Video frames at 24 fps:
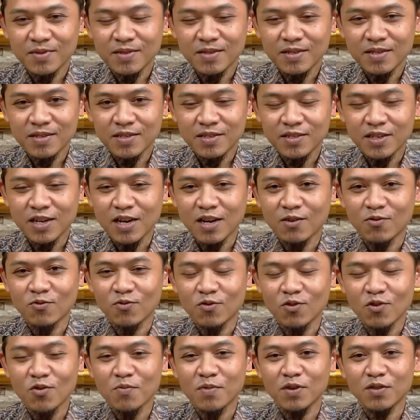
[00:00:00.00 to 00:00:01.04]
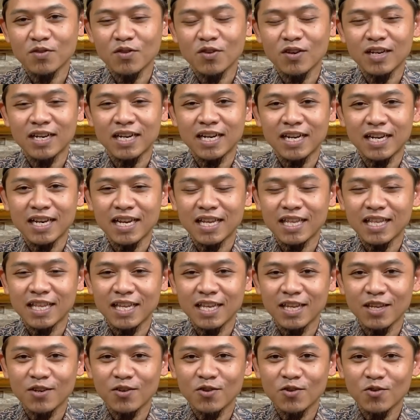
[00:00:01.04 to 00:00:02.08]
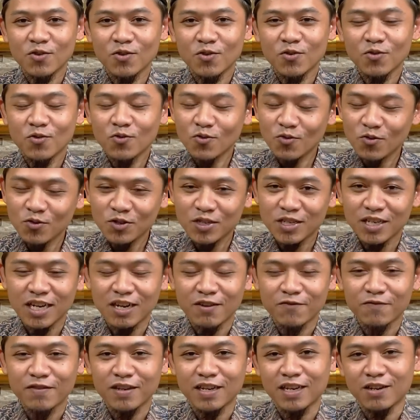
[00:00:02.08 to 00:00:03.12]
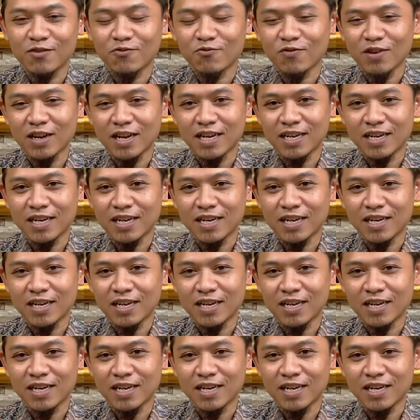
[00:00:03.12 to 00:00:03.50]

Syahrul Ramadan alladzi unzila fihil Quran.